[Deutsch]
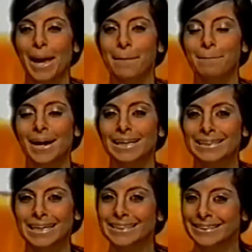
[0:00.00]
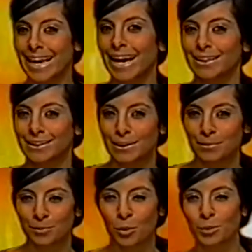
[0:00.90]
Mal ganz ehrlich,
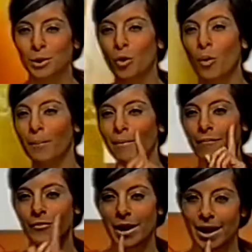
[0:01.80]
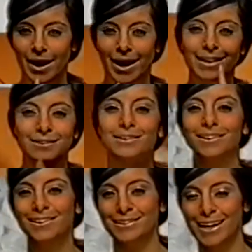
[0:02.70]
liebes Publikum, wer hättet
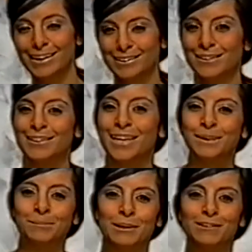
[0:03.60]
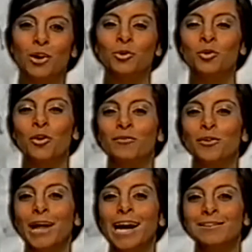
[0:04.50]
ihr gedacht, ist der Lieblingsautor
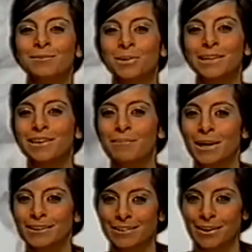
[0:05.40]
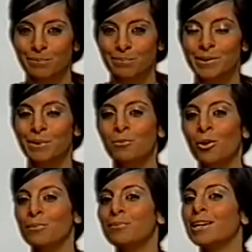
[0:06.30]
von Hans-Peter Baxter, dem
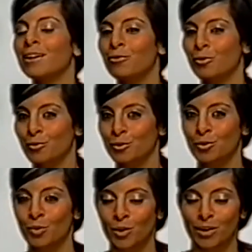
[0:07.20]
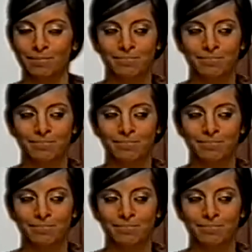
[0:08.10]
blonden Megafon von Scooter?